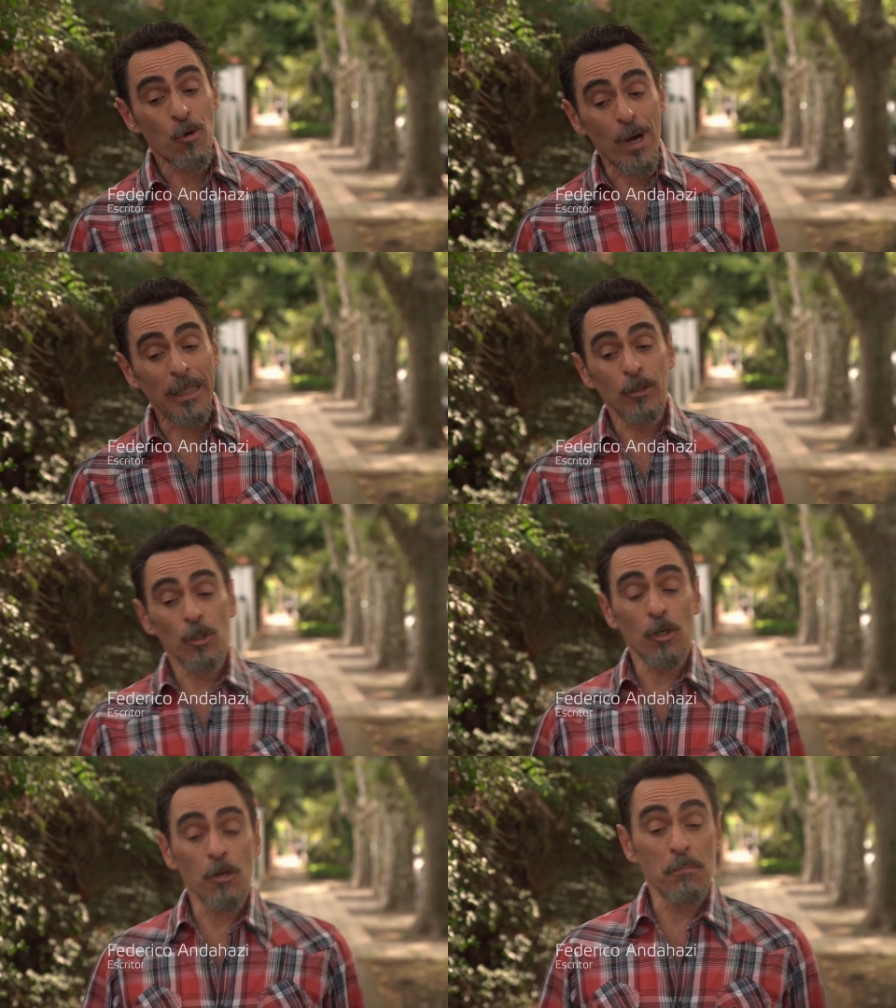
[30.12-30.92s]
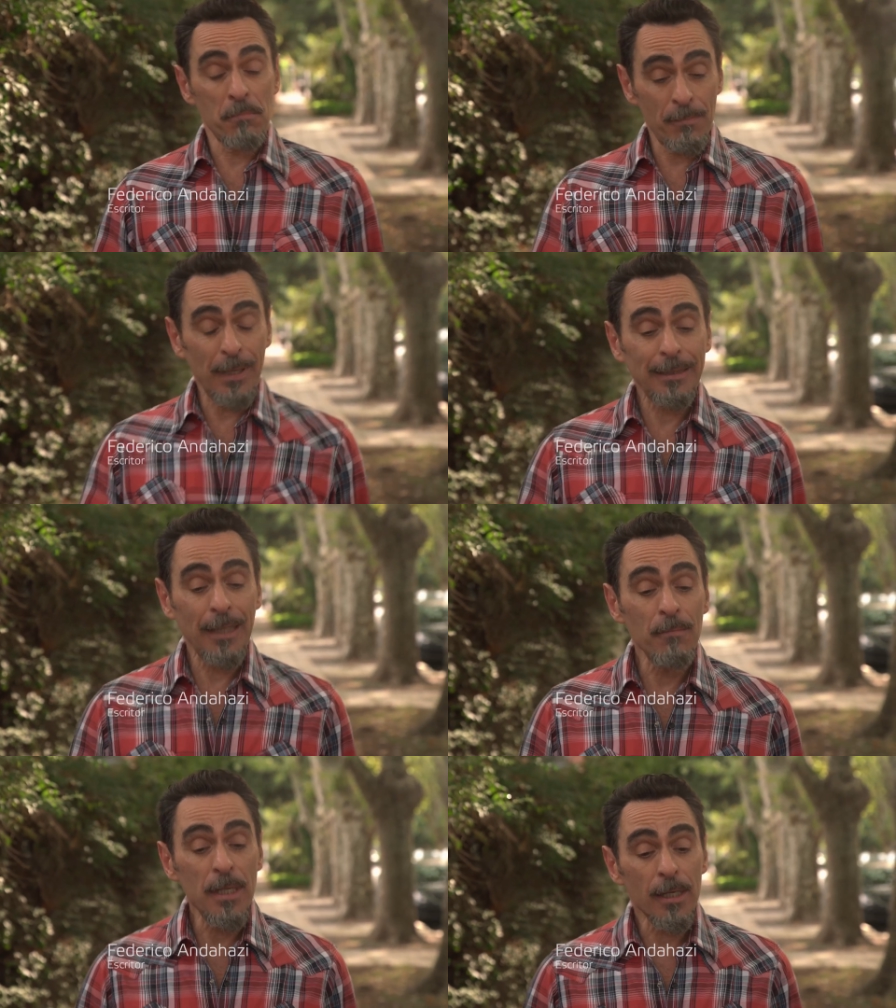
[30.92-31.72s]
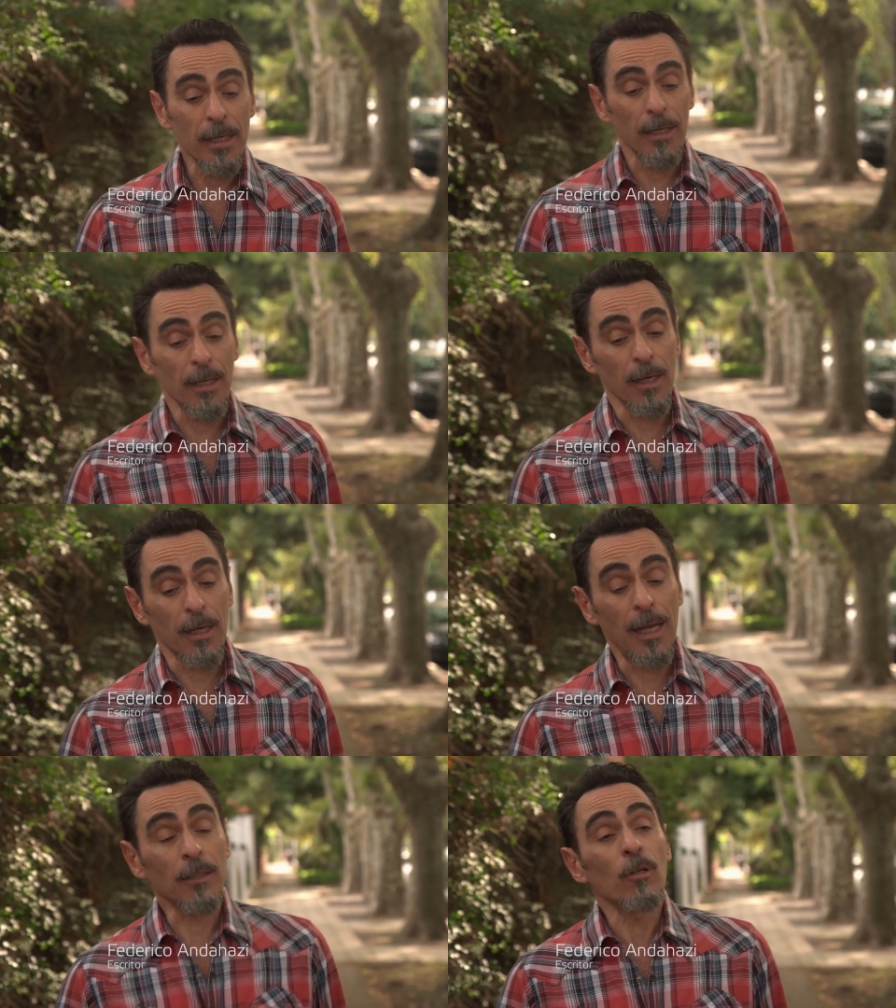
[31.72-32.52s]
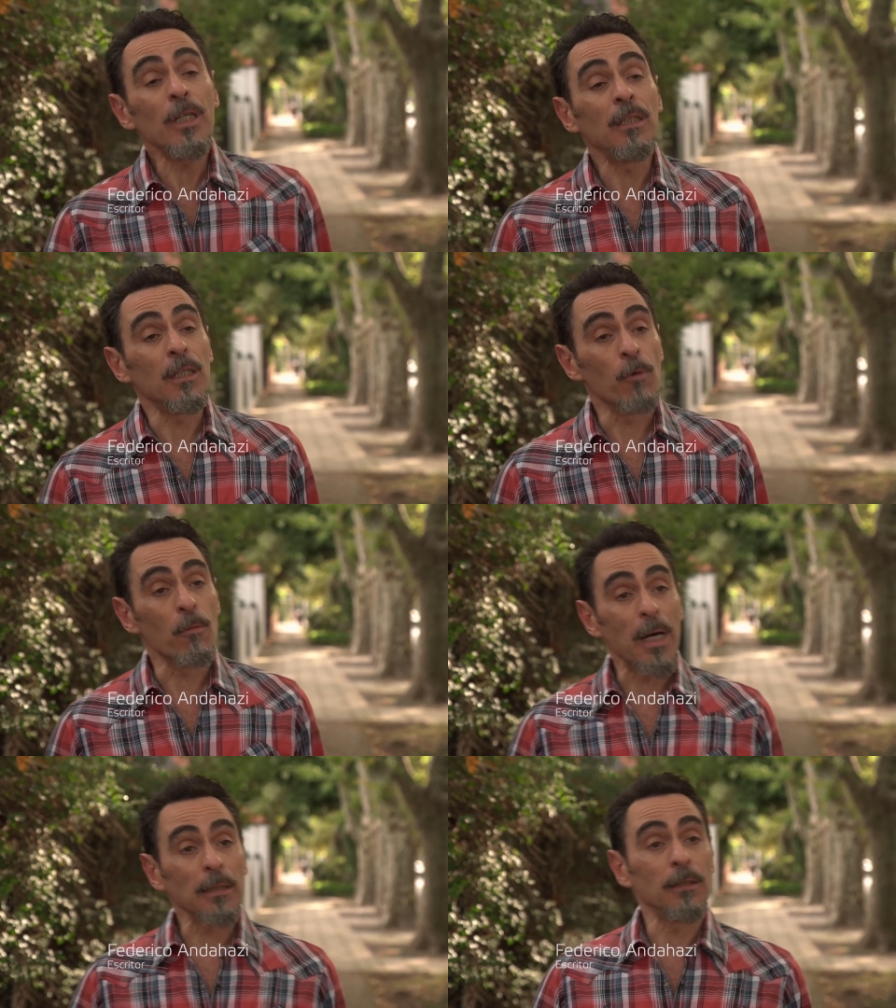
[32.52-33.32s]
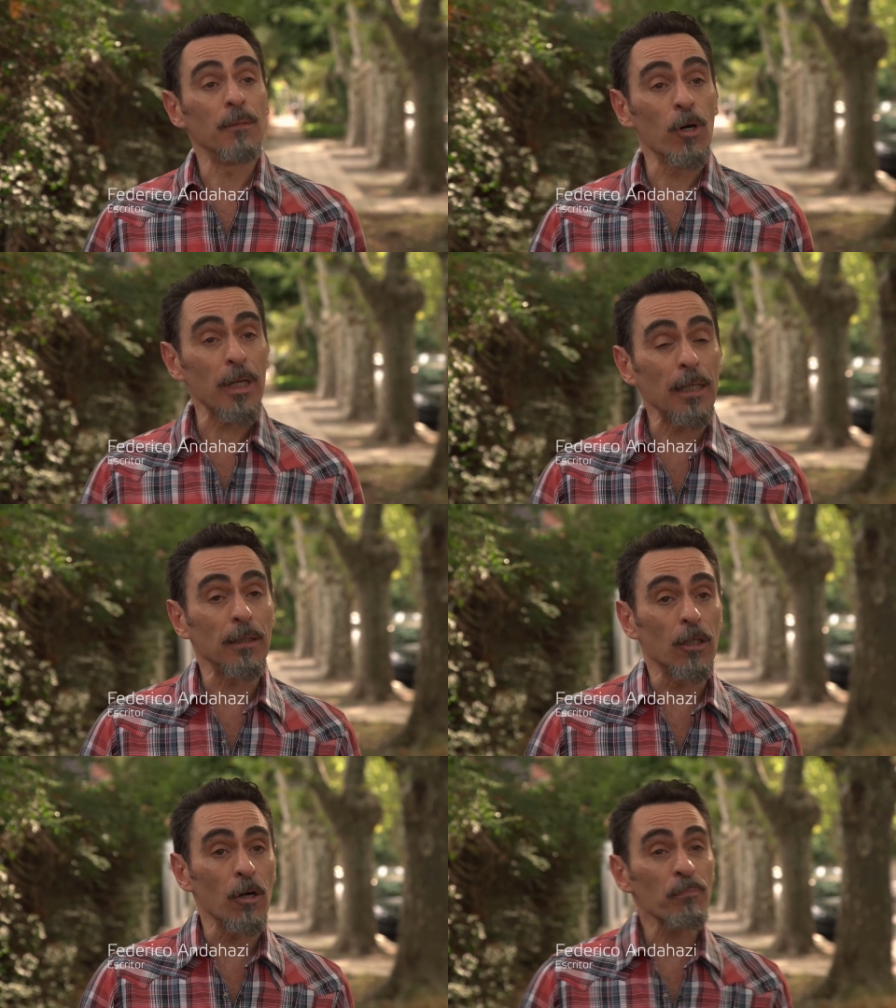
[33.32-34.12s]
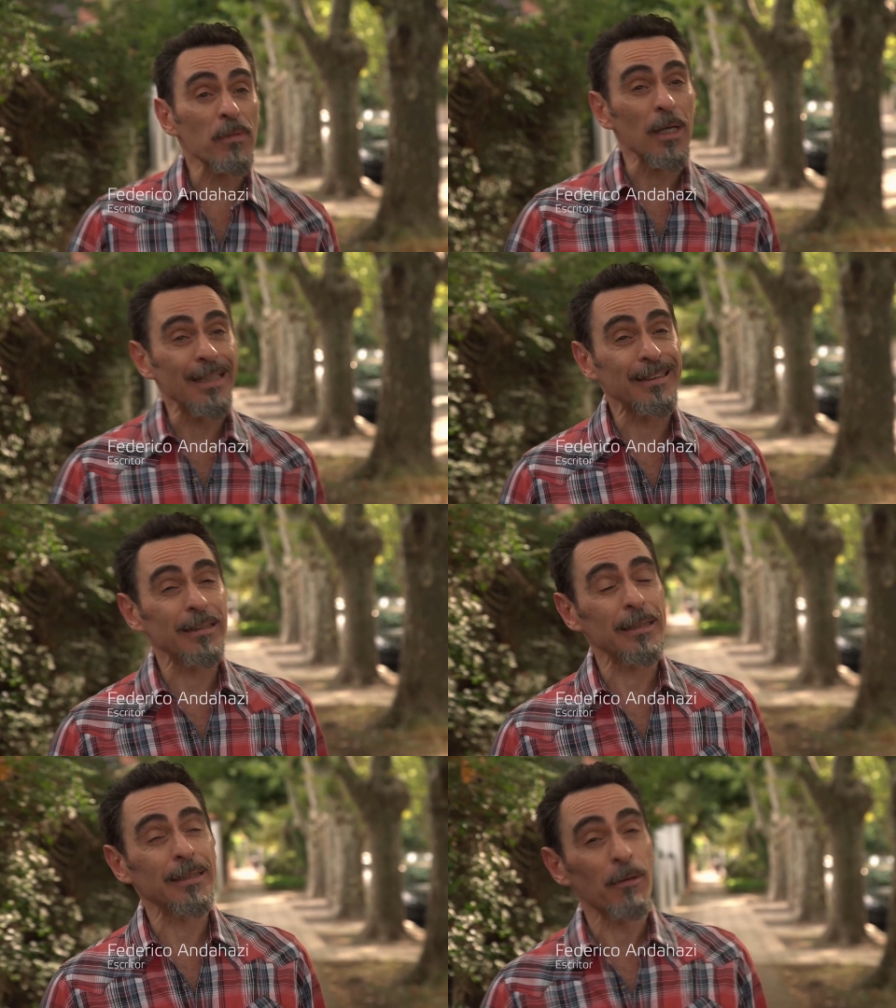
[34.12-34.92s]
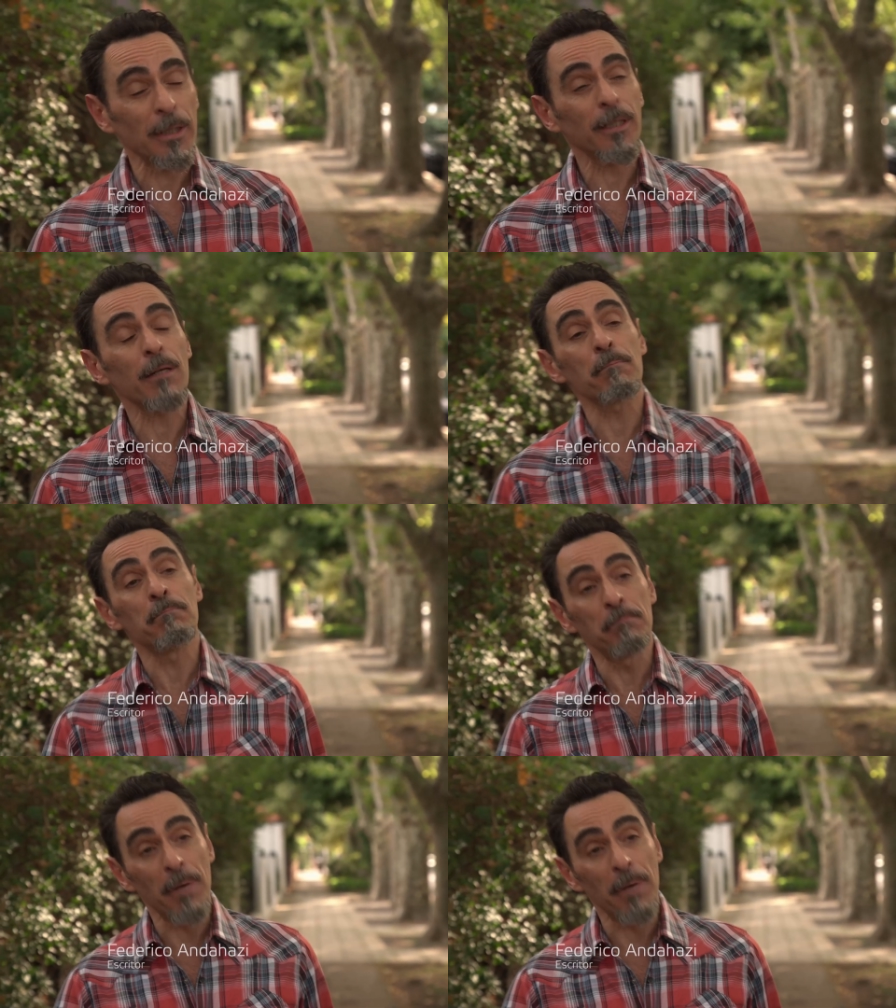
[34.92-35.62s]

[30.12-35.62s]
cuando me parece a mí que, el acto íntimo más democrático es saber ser